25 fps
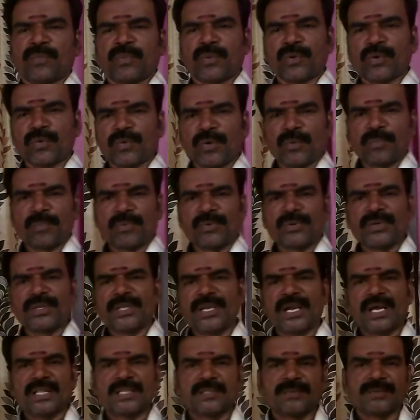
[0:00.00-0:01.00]
பூர்வ
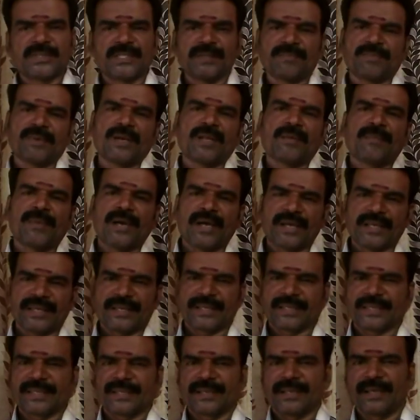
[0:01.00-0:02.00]
புண்ணியாதிபதி பலமாக
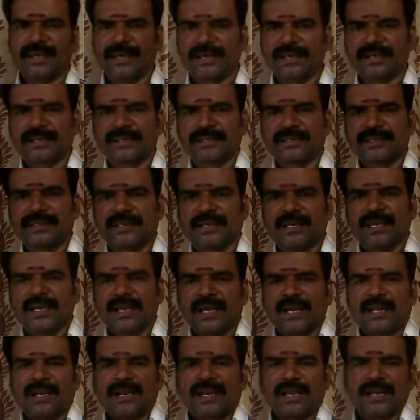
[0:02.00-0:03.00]
இருக்கிறார்
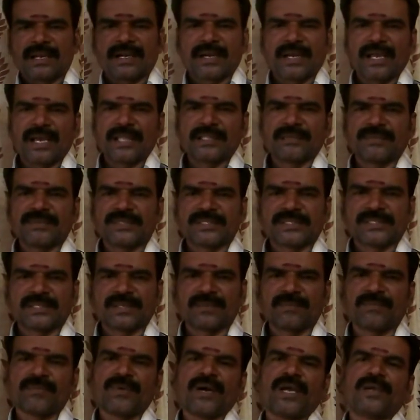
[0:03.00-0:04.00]
லக்னாதிபதி
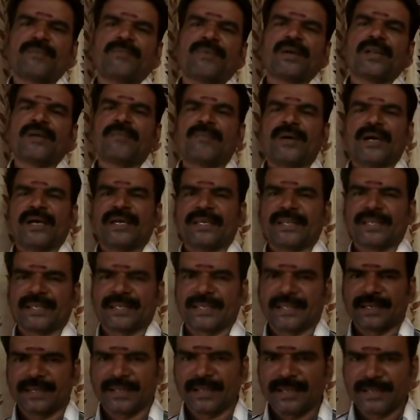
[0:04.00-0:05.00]
செவ்வாய் பலமாக
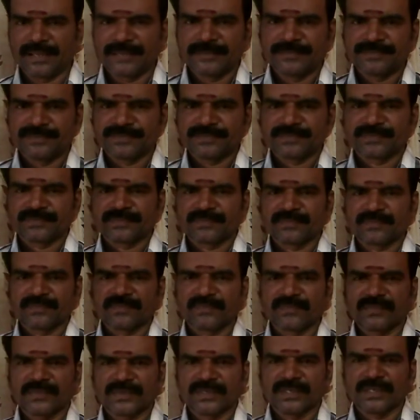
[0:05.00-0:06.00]
இருக்கிறார்
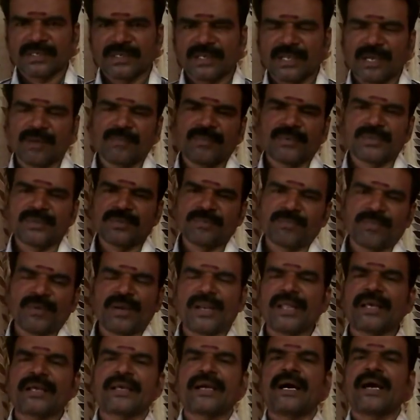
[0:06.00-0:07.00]
நாம் வந்து
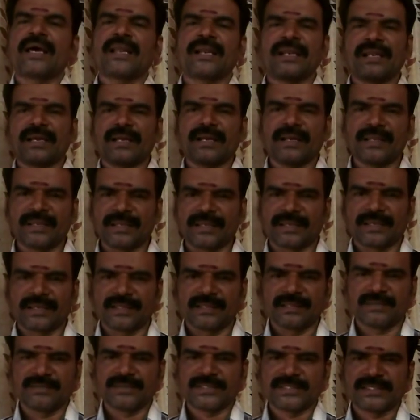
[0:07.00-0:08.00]
பல காரணங்கள்
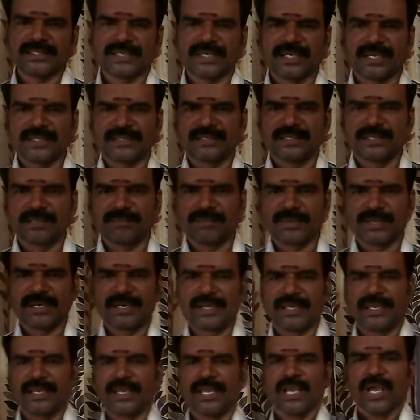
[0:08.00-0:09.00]
இருக்கிறது விருச்சிக ராசி
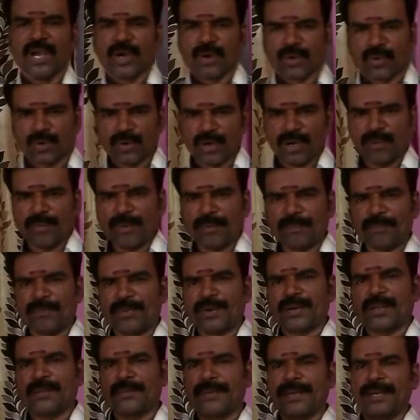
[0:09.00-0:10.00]
நண்பர்களே
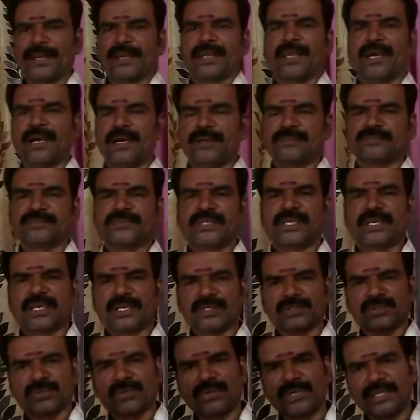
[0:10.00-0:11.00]
கோபப்பட வேண்டாம்
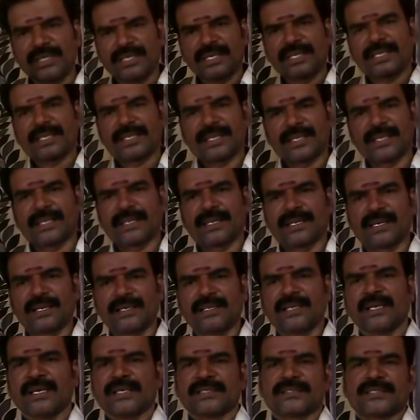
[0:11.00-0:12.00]
நீங்கள்
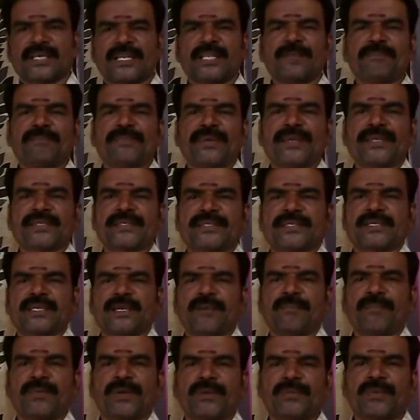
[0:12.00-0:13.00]
சொல்லியிருக்கிறீர்கள்
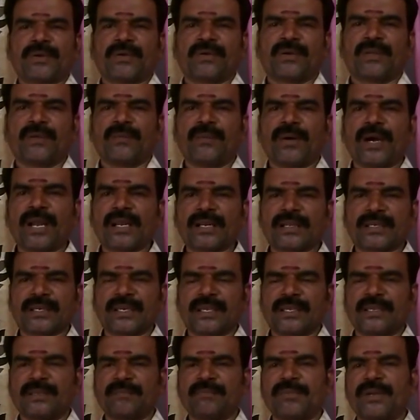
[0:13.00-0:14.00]
சனிப்பெயர்ச்சிக்கு அப்புறம் எங்களுடைய
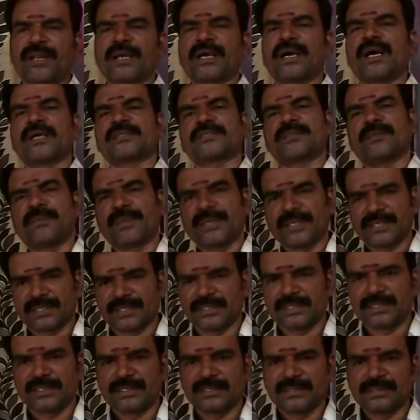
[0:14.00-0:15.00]
வாழ்க்கை பிரகாசம்
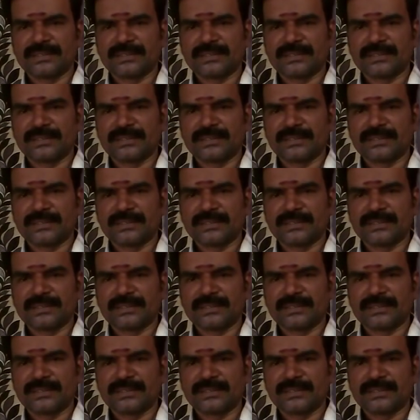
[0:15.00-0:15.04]
என்று